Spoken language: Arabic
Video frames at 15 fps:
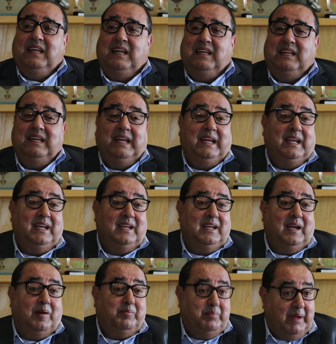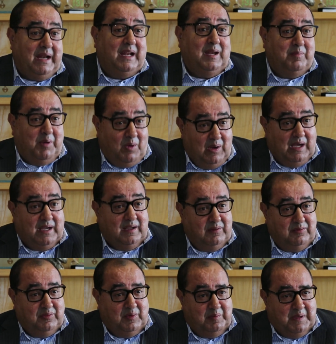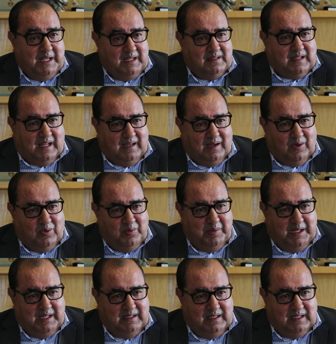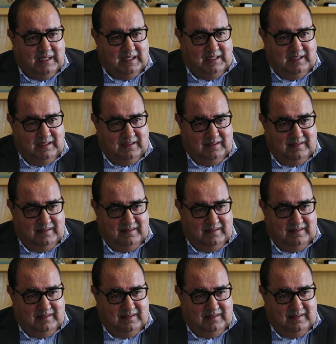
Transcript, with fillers: اللي عبر على مواقف فيما يتعلق بهذه القضية